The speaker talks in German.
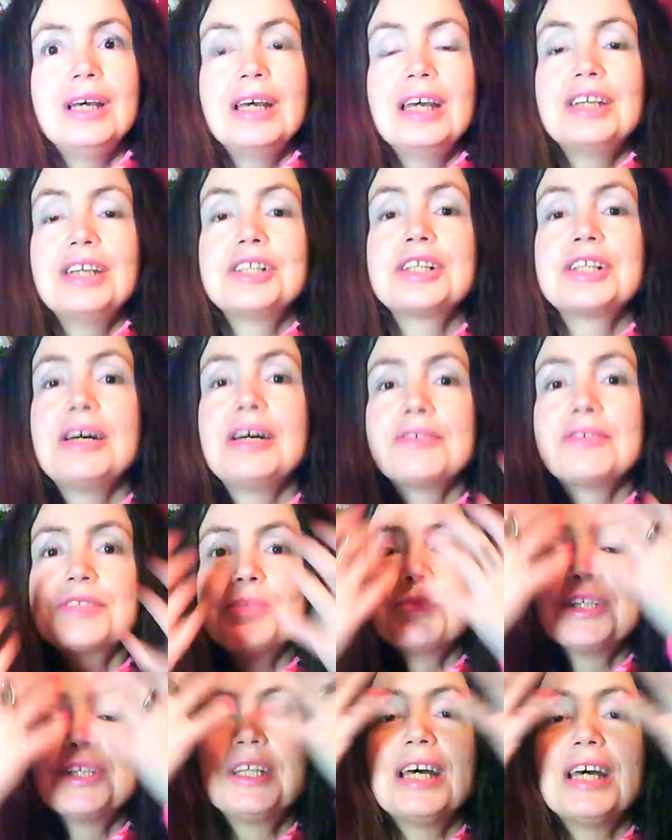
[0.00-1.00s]
es schaffst,
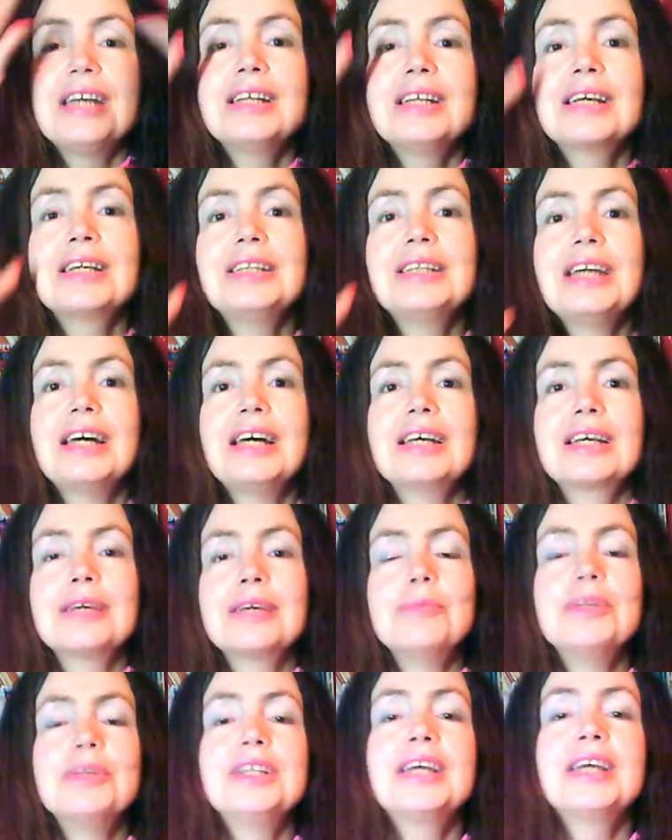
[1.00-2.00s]
mit deinen Gedanken,
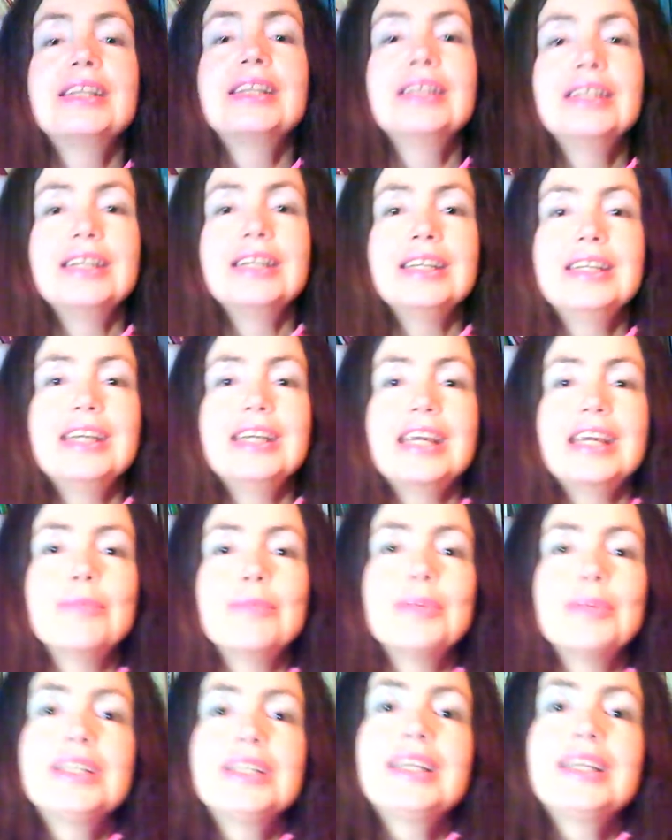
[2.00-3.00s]
mit deinen Ideen,
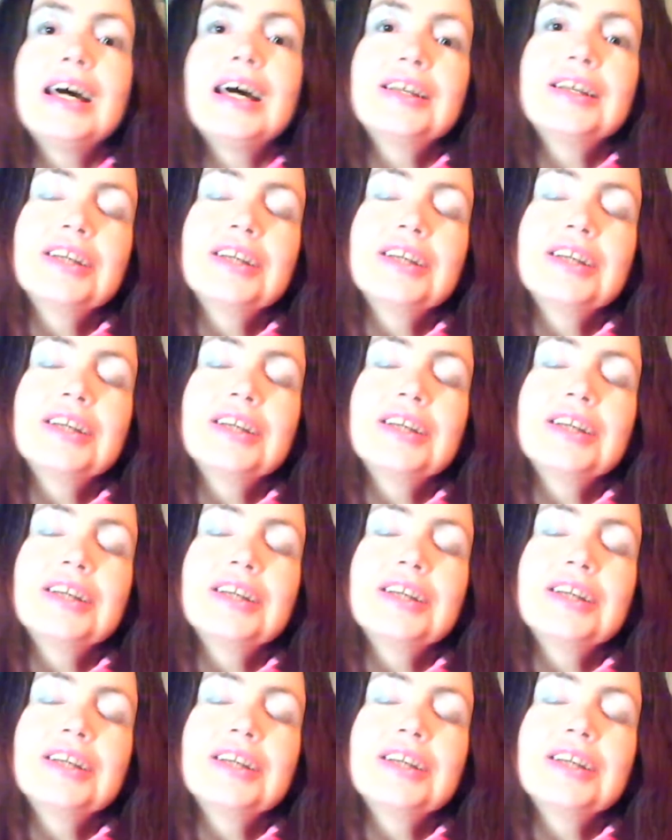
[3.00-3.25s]
mit deinen